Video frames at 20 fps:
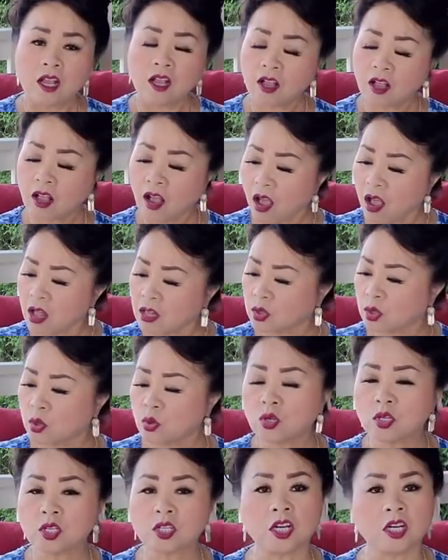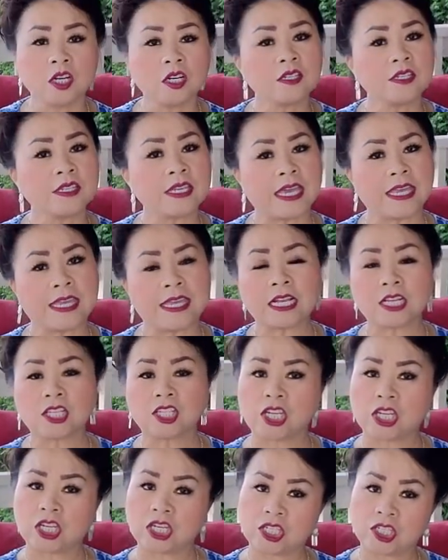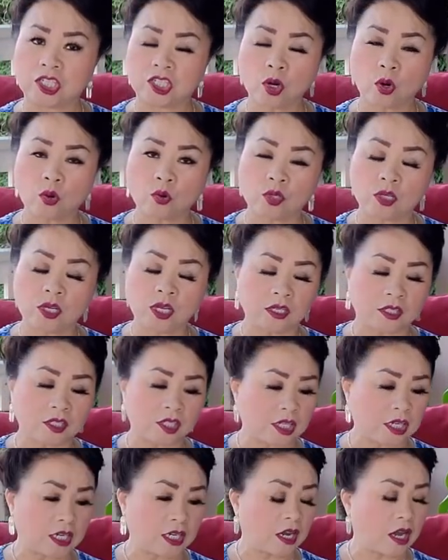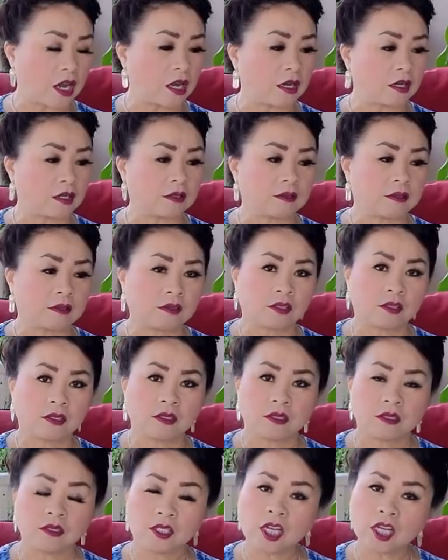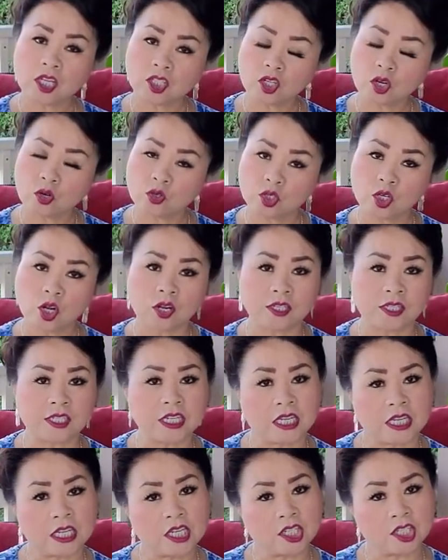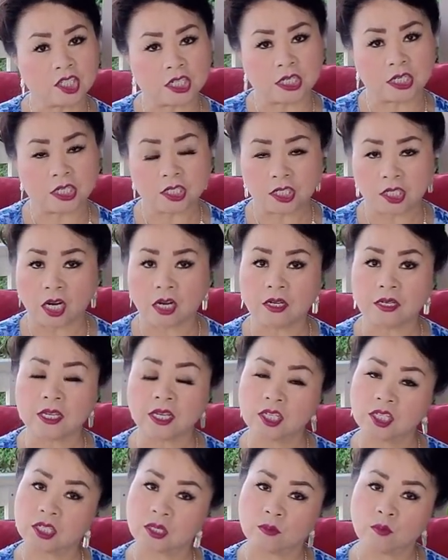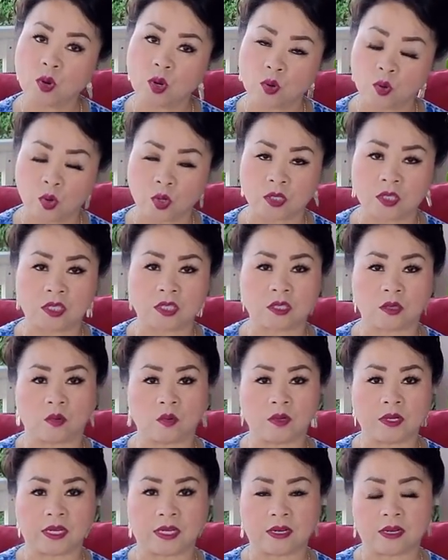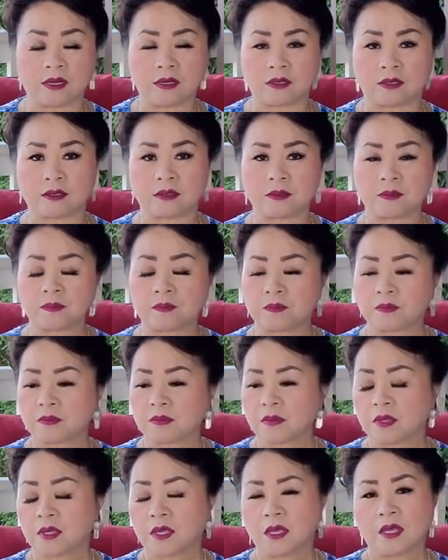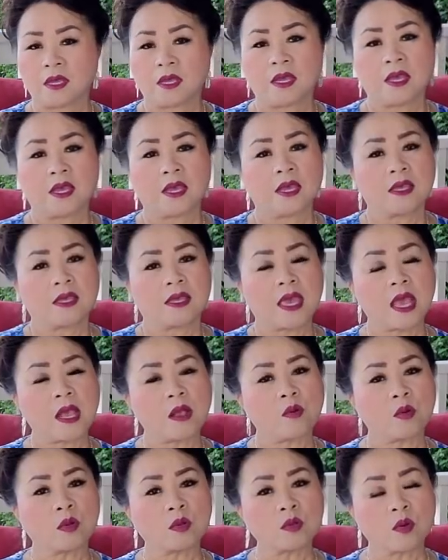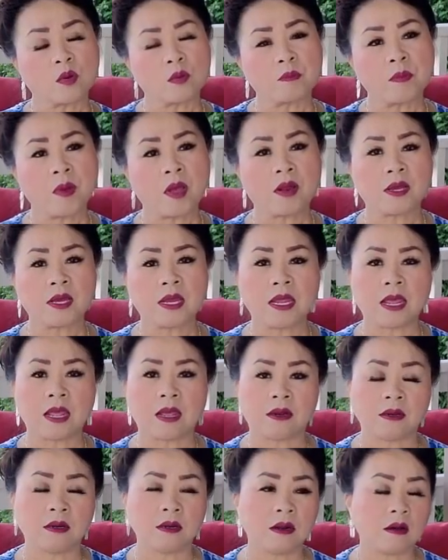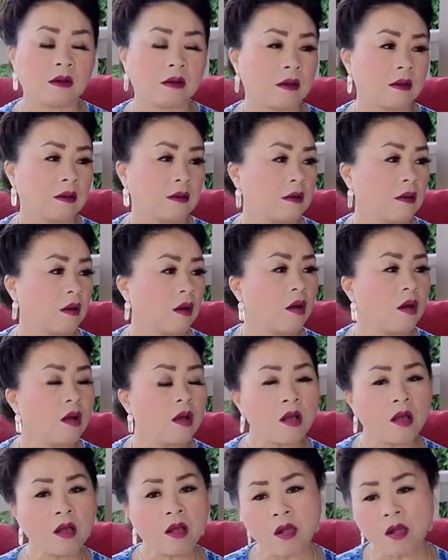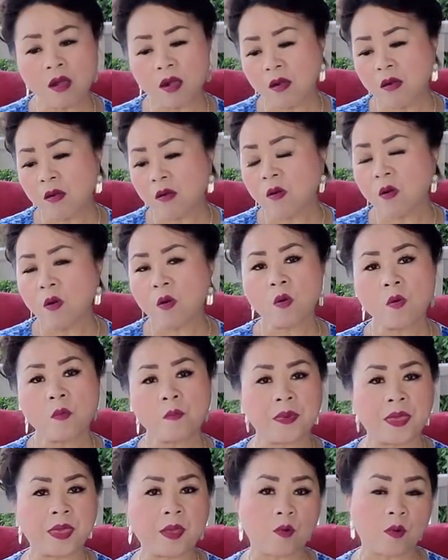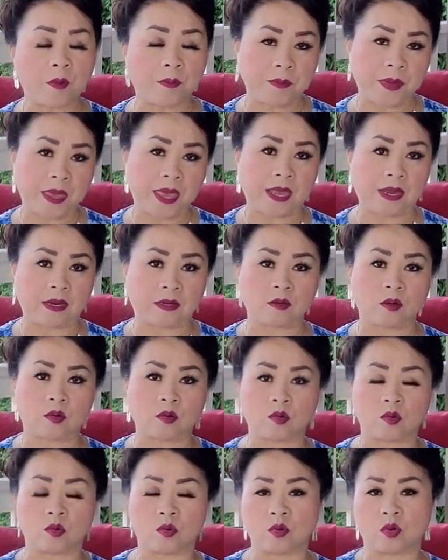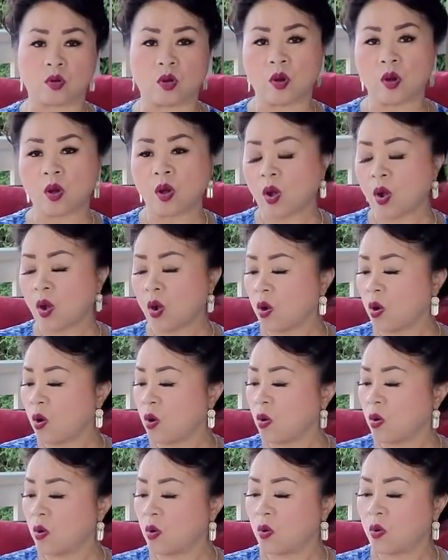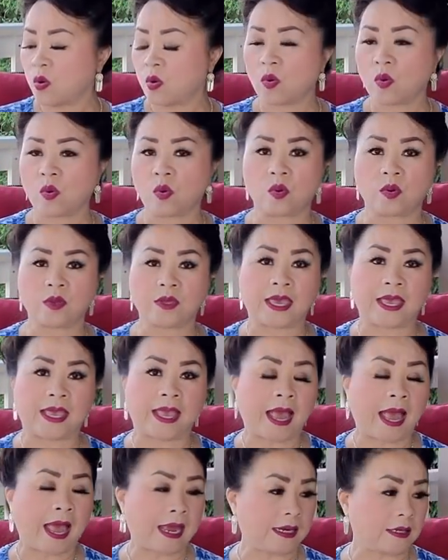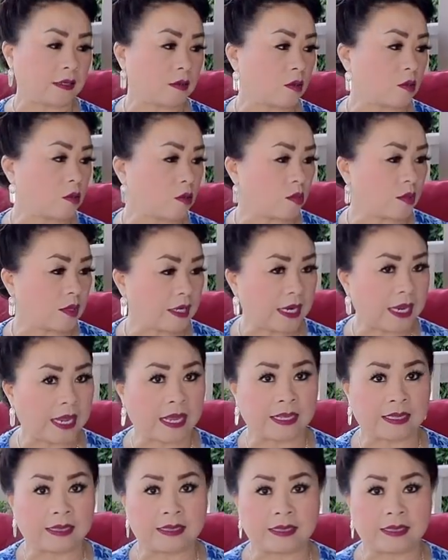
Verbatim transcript: cả tu cứ cái yên chỉ trâu yên chỉ à ờ, yên trâu rọn thì yên chỉ sợ yên chỉ mua quần số đi nè cái của tôi bao nhiêu nó ô bị 我陪着鼓喽。cái hai chỗ của niệm